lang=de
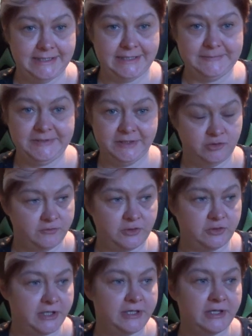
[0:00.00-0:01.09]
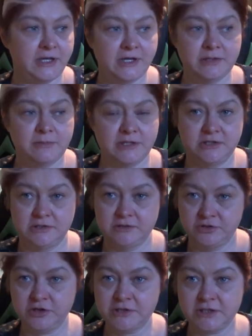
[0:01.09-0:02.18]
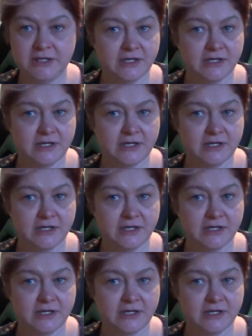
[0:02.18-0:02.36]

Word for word: Ja, ihr dürft auch gerne lachen. Meine Tochter